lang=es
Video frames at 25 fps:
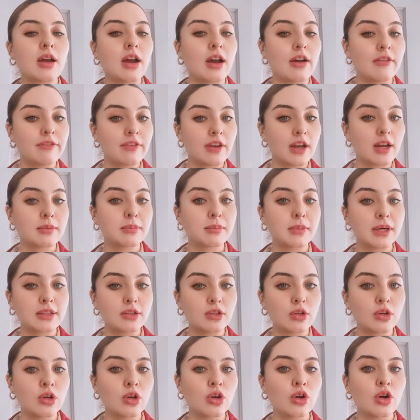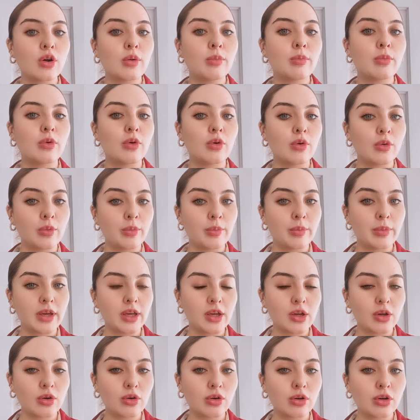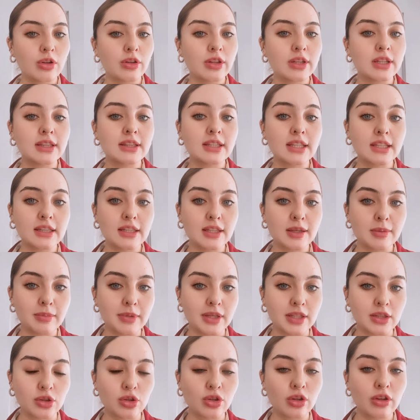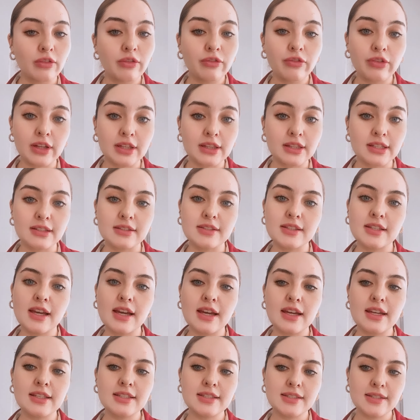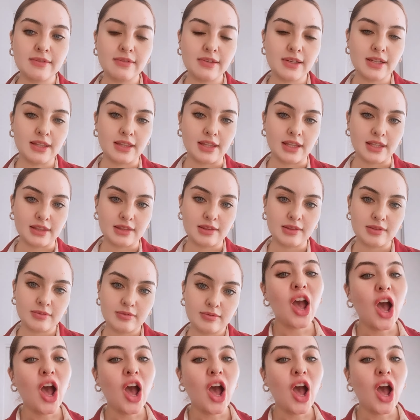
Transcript: afirmándolo como un vínculo de entendimiento, fantasía y civilidad.